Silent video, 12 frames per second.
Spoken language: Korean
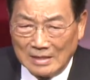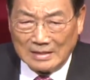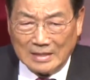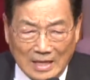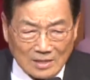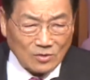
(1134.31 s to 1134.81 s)

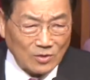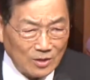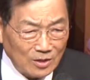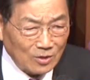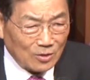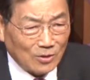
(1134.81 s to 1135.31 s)
일할 수
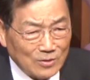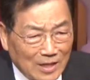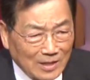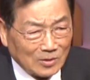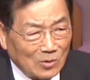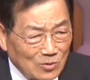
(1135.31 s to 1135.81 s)
있는
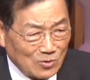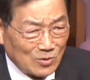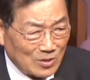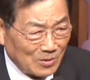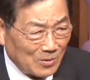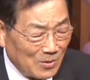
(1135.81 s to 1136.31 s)
건강도
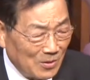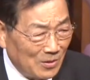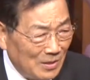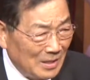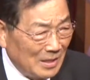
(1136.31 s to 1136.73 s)
주시고,